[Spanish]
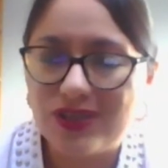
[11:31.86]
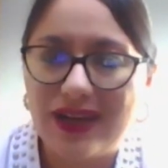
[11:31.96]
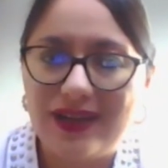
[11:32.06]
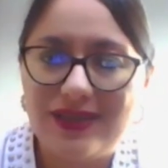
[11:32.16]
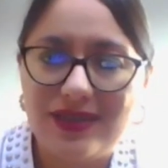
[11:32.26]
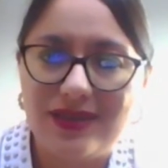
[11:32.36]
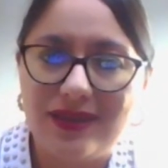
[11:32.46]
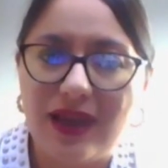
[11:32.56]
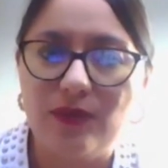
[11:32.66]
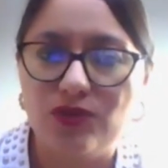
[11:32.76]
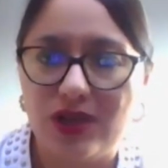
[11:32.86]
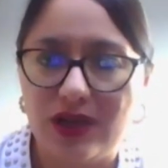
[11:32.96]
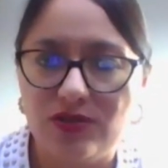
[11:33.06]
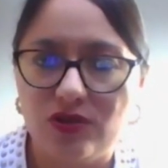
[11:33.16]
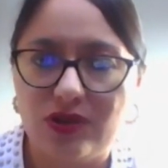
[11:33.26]
o sea, necesitamos en
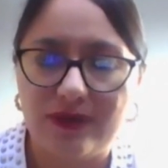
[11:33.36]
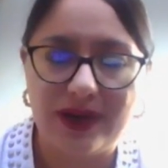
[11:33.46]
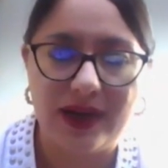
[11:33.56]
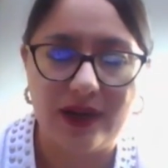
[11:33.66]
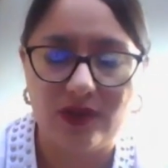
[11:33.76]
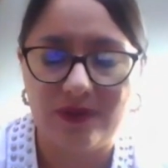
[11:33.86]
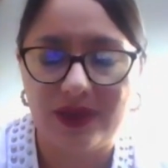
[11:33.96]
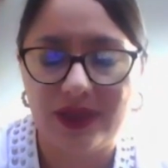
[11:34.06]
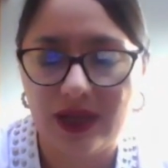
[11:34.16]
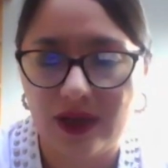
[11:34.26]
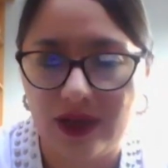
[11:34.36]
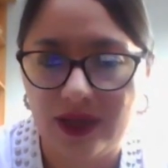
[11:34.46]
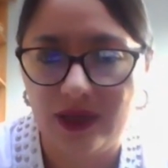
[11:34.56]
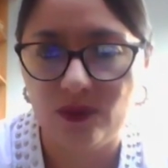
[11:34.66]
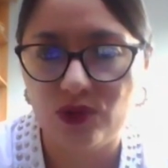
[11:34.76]
eso trabajar de una manera
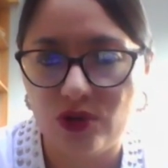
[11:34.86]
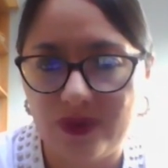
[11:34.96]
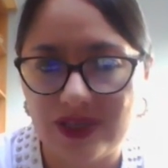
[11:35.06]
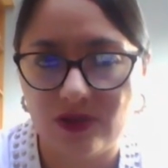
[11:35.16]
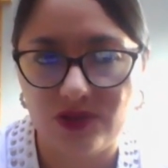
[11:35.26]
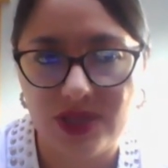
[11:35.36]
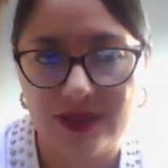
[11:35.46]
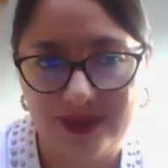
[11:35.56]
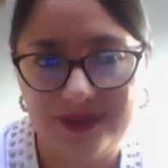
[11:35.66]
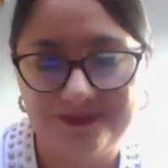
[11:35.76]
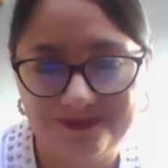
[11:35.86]
eh, mucho más consciente.